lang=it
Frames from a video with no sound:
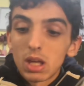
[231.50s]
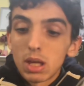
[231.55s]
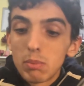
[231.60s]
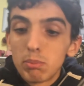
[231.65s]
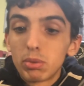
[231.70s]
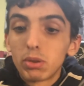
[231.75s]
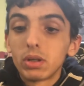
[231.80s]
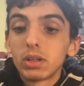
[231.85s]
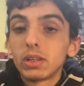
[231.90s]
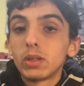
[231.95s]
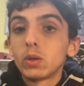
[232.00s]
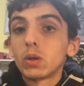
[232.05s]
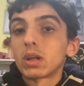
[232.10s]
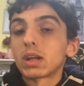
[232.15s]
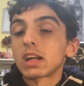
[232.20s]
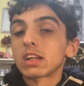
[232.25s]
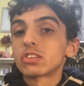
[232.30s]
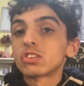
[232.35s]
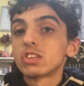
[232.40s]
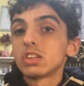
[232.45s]
Poi io
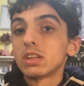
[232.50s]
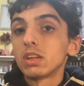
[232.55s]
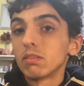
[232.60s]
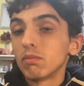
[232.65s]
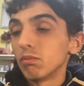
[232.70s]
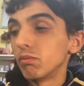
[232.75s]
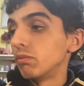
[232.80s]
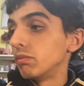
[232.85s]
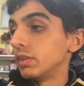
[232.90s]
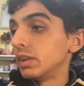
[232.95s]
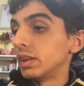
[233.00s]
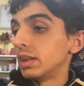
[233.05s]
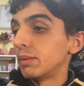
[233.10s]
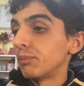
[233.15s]
ragazzi vi,